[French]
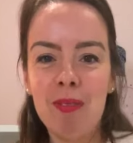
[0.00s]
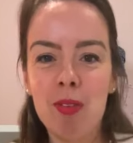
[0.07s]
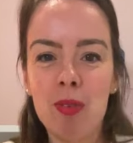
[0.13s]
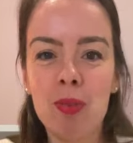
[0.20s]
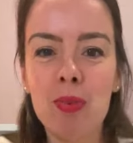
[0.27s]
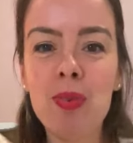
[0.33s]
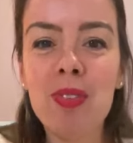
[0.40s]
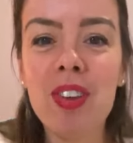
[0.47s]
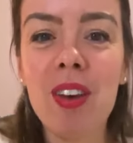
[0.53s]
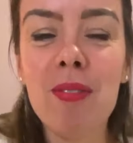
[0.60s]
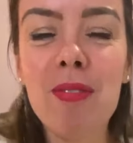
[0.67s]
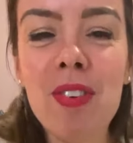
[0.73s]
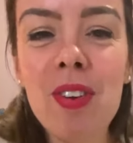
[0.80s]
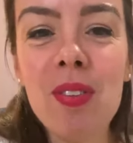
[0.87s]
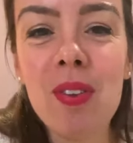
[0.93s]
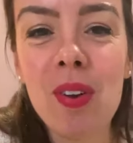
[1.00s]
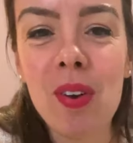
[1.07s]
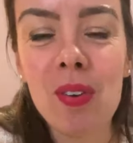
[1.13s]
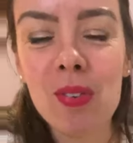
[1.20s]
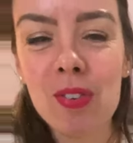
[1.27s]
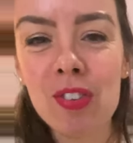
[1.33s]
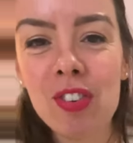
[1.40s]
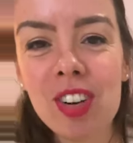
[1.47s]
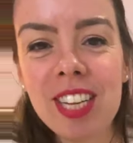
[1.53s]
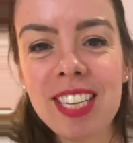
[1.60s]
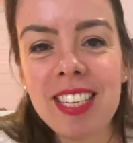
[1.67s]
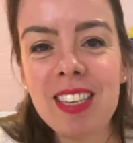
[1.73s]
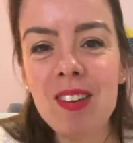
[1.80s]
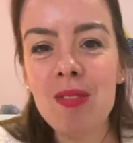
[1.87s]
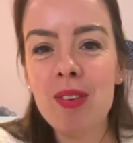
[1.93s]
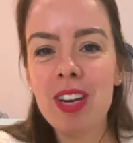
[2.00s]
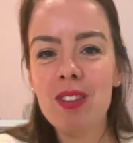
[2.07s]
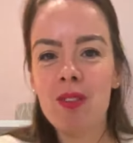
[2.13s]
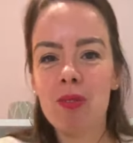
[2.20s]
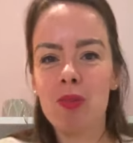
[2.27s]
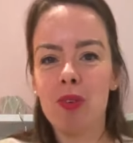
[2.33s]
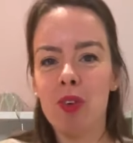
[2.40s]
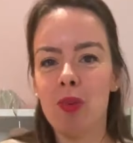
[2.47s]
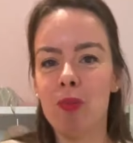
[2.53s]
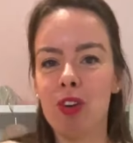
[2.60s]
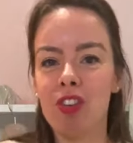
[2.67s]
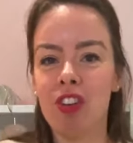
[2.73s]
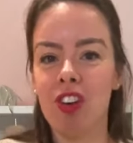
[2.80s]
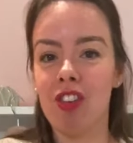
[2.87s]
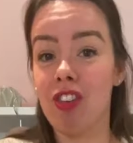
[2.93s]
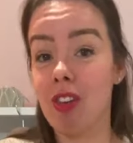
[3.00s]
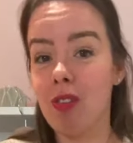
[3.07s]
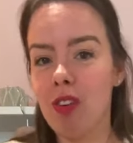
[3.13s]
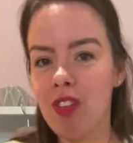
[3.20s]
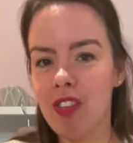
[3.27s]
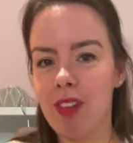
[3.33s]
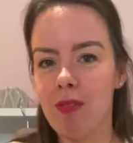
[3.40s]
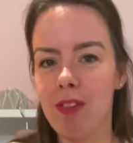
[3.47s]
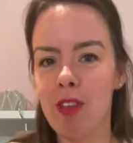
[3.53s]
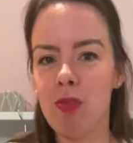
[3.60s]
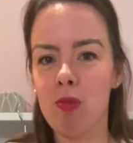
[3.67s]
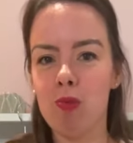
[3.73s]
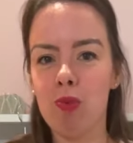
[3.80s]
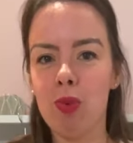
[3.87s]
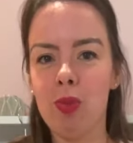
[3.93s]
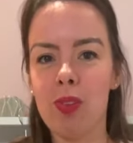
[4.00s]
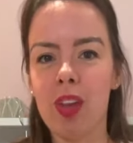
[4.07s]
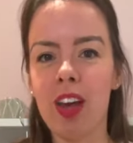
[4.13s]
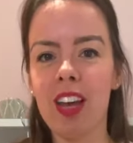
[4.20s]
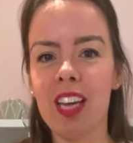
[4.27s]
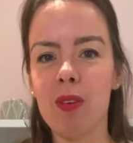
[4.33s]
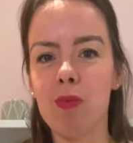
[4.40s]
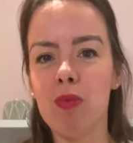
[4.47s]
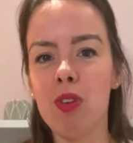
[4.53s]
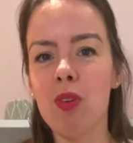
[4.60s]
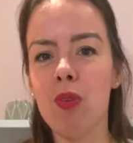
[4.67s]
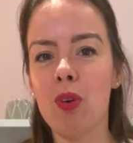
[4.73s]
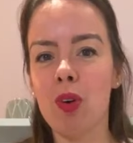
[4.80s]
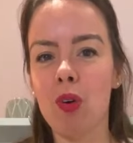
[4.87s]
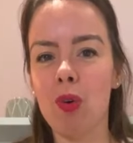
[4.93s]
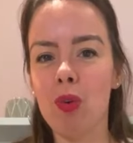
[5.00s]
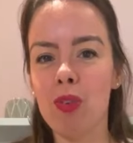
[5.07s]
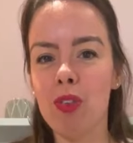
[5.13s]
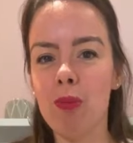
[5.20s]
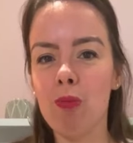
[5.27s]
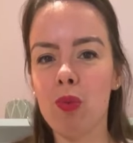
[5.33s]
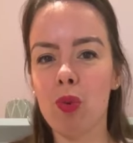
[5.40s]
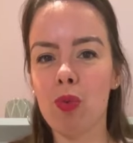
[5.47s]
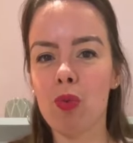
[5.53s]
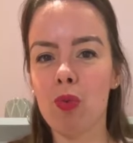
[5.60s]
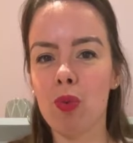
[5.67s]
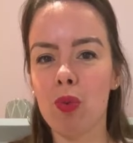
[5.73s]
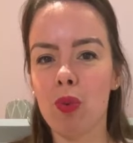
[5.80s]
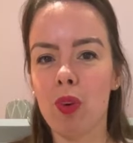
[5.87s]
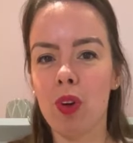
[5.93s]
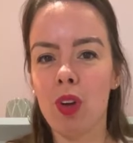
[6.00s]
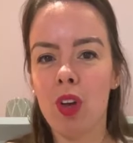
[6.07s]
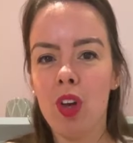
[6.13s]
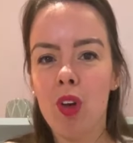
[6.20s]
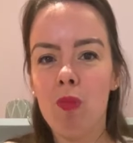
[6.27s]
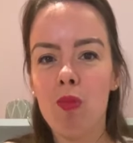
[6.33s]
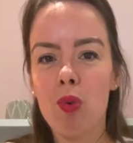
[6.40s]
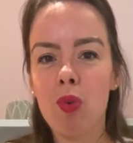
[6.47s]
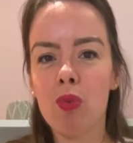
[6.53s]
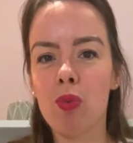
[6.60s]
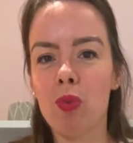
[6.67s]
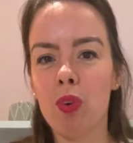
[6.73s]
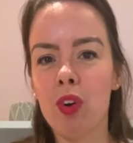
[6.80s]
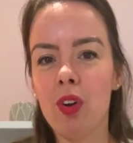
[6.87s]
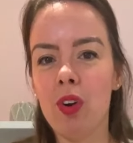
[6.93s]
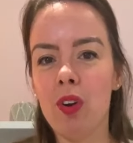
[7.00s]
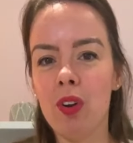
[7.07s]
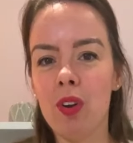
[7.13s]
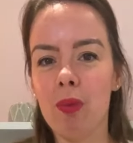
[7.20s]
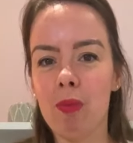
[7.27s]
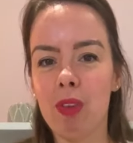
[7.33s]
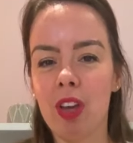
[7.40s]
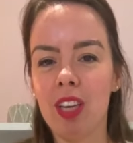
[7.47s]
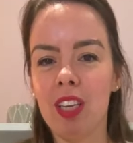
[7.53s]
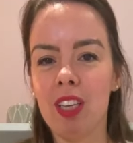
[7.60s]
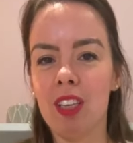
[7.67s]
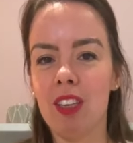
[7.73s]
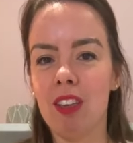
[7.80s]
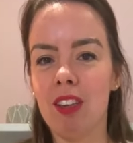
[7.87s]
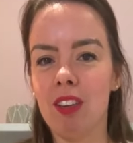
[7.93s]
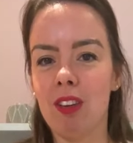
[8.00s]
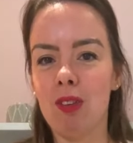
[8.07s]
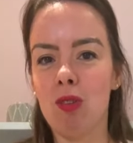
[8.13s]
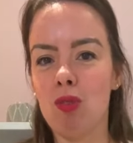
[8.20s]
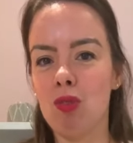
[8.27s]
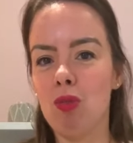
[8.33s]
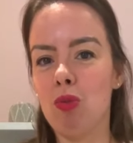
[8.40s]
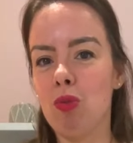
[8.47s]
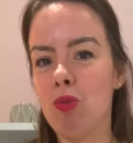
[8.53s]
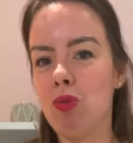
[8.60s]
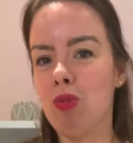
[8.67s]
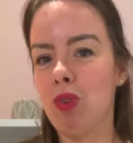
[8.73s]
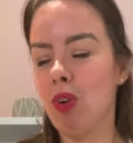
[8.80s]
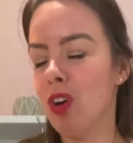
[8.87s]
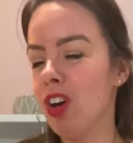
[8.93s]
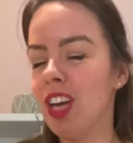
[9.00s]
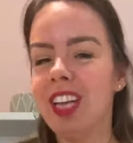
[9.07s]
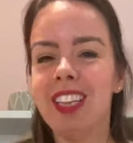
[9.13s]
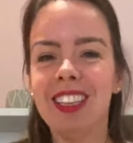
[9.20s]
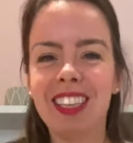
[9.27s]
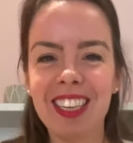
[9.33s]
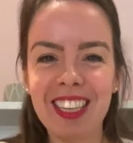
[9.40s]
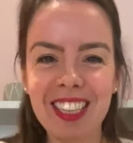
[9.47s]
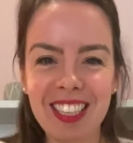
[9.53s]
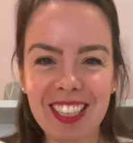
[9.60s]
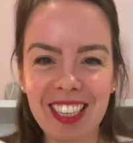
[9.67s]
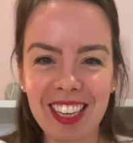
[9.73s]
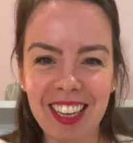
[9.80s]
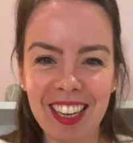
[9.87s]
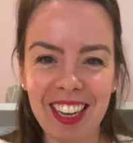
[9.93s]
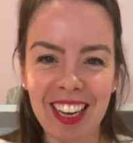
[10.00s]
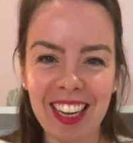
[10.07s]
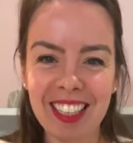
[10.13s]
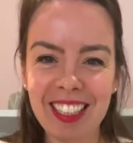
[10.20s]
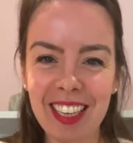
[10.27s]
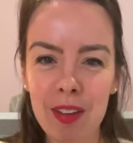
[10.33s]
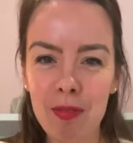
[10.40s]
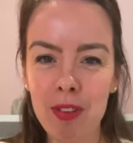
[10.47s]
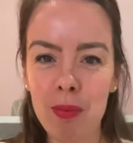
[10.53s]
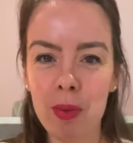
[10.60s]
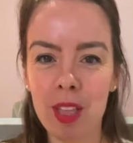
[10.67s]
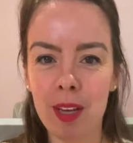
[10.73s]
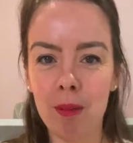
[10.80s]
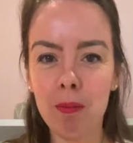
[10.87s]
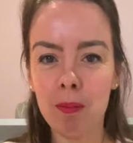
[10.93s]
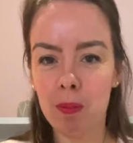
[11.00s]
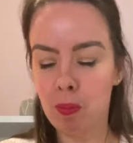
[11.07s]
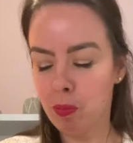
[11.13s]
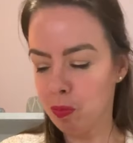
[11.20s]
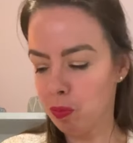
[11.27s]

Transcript: Mais du coup ça fait une, jolie silhouette. Donc euh, moi j'adore cette veste pour ça et puis aussi pour son, pour son col comme ça qui, que je trouve très chic et très féminin.